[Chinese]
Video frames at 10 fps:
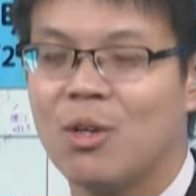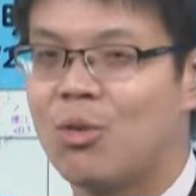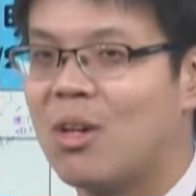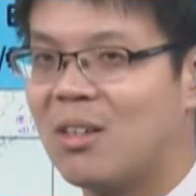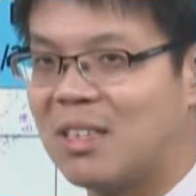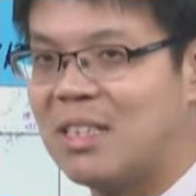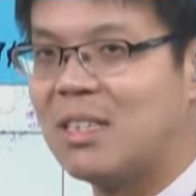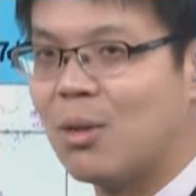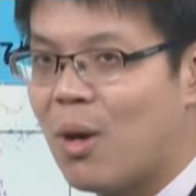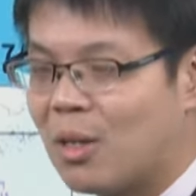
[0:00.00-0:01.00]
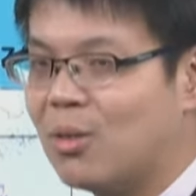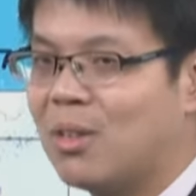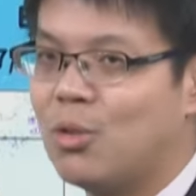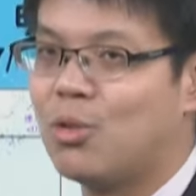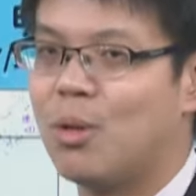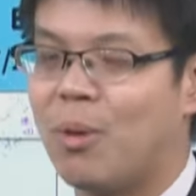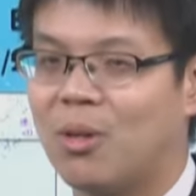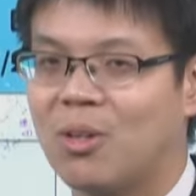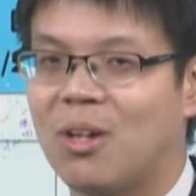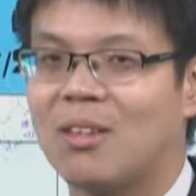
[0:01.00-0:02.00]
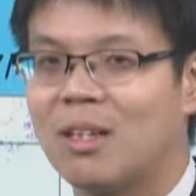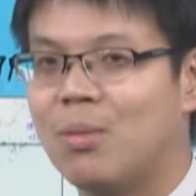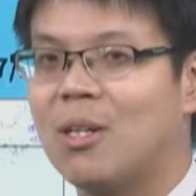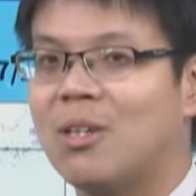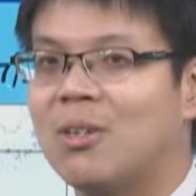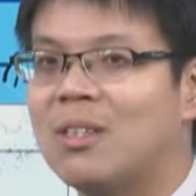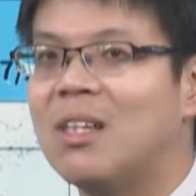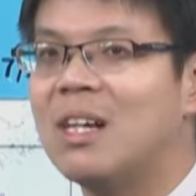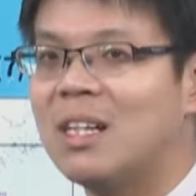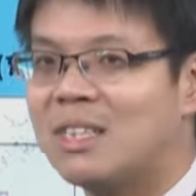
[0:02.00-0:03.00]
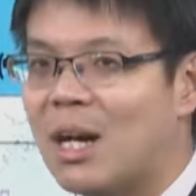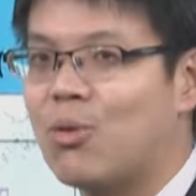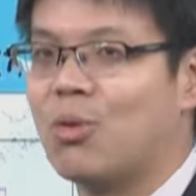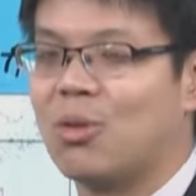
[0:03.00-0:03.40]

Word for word: 所以要提醒花东地区的朋友要特别留意降雨，